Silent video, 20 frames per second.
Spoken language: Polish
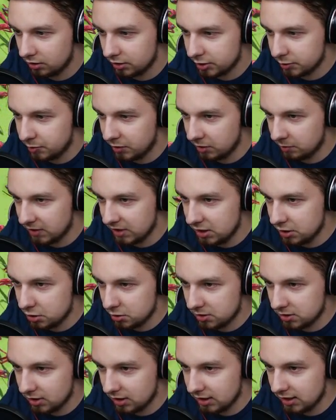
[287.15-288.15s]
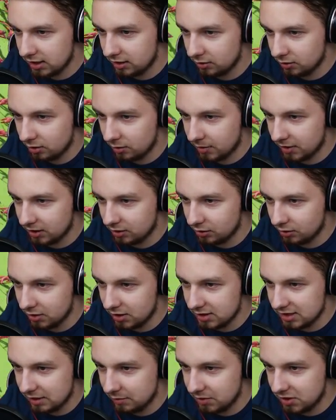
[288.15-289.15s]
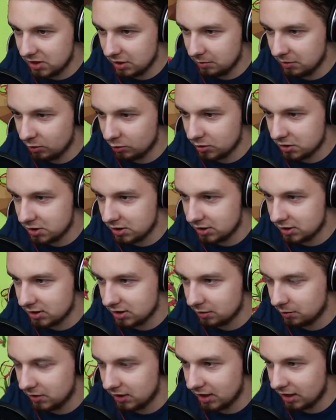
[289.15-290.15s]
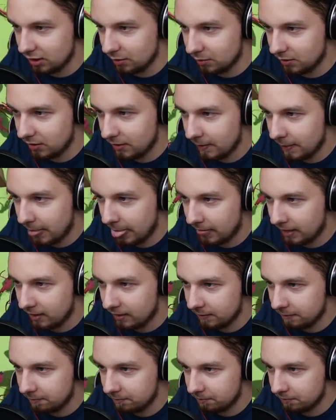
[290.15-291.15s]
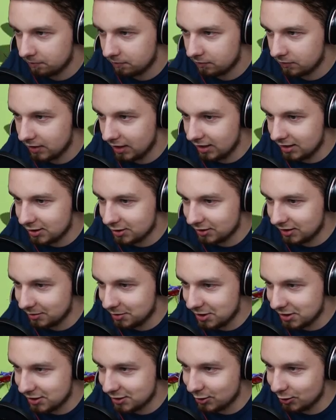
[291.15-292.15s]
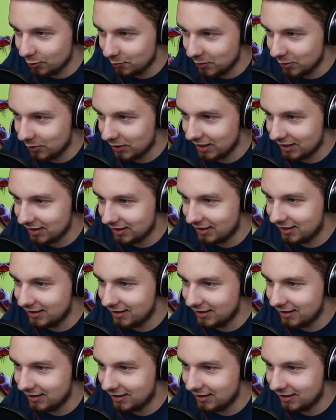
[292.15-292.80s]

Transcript: Spearmeni rzuc... A nie, no dobra, to oni sami siebie łucznicy zabijają. Ten, co tam się zgubił jeden.